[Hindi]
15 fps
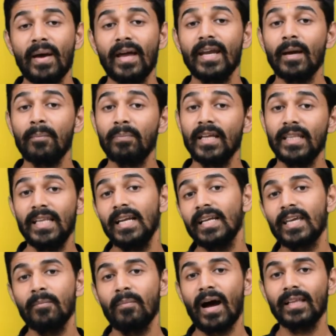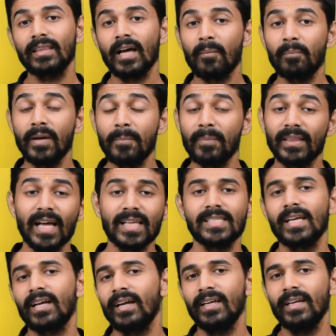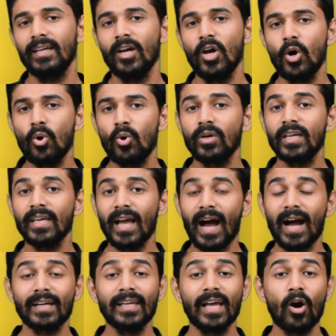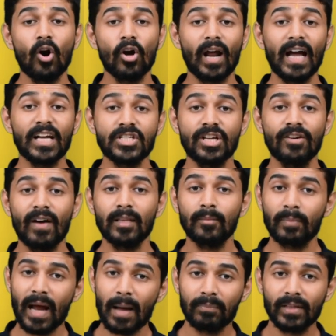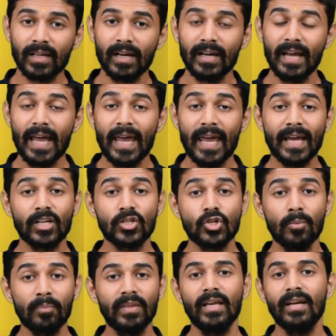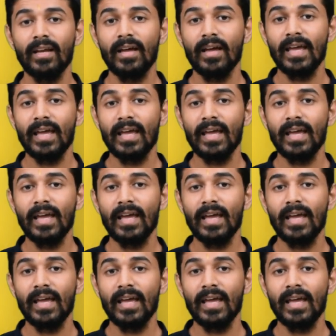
मैंने अपने दिल की बात अपने पिता से कही उनकी आज्ञा और आशीर्वाद प्राप्त कर एक शुभ दिन